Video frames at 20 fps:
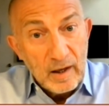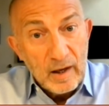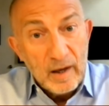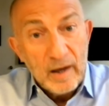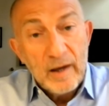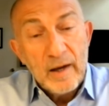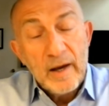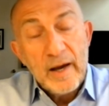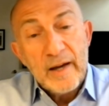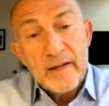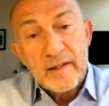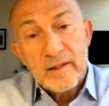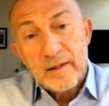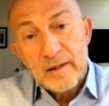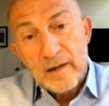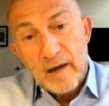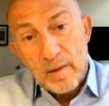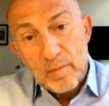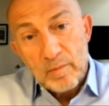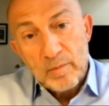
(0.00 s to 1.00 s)
e,
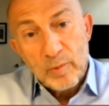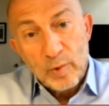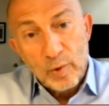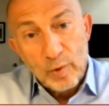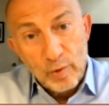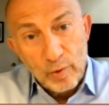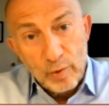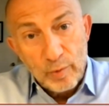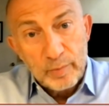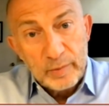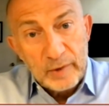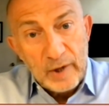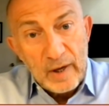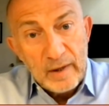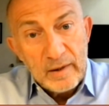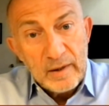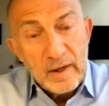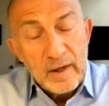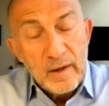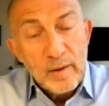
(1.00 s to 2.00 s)
ekstrem
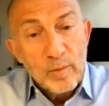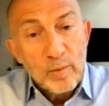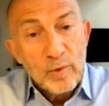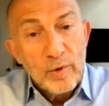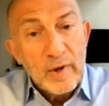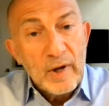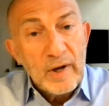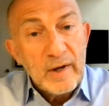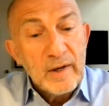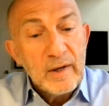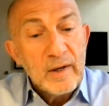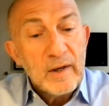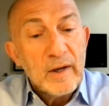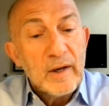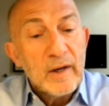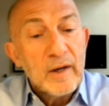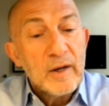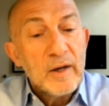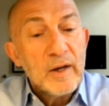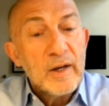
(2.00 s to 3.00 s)
gruptan Bunlar e,
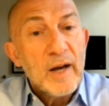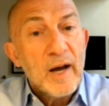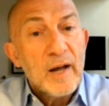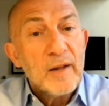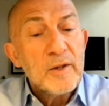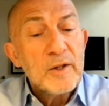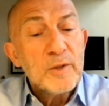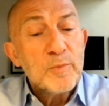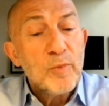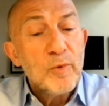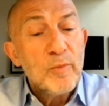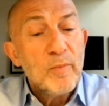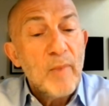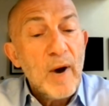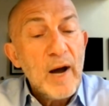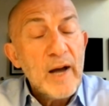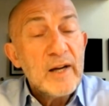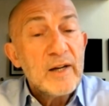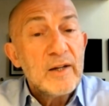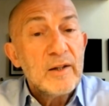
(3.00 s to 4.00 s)
yanlış. Bu
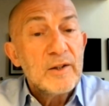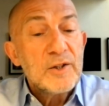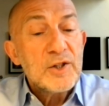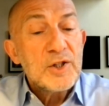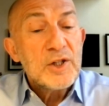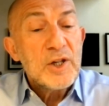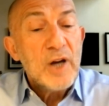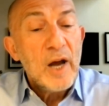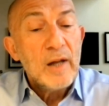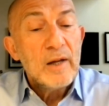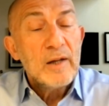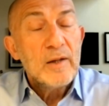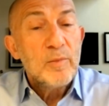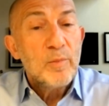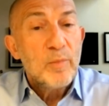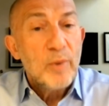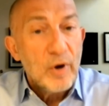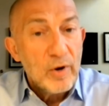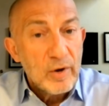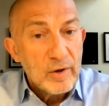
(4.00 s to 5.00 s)
Michael
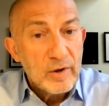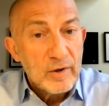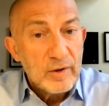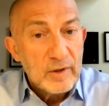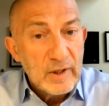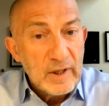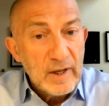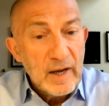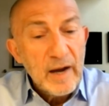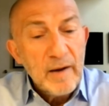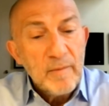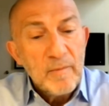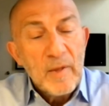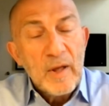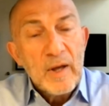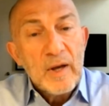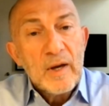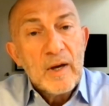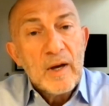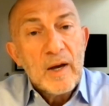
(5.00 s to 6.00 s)
Schellenberger diye
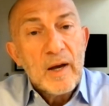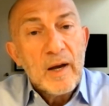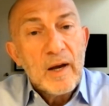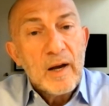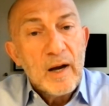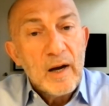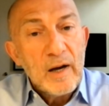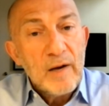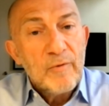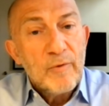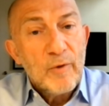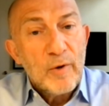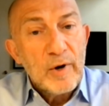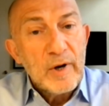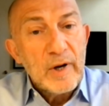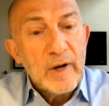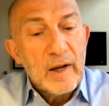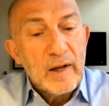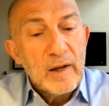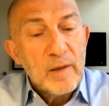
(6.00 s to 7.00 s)
e,
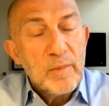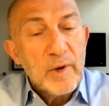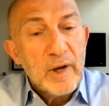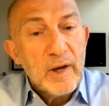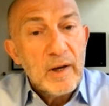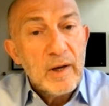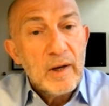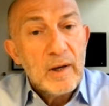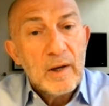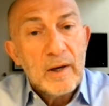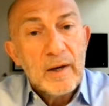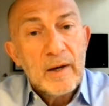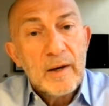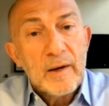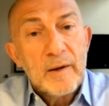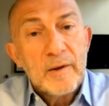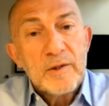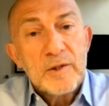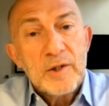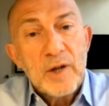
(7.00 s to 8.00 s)
Kaliforniyalı bir
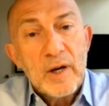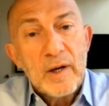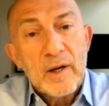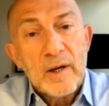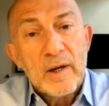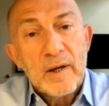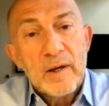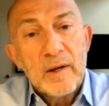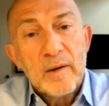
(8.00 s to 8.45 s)
e, e,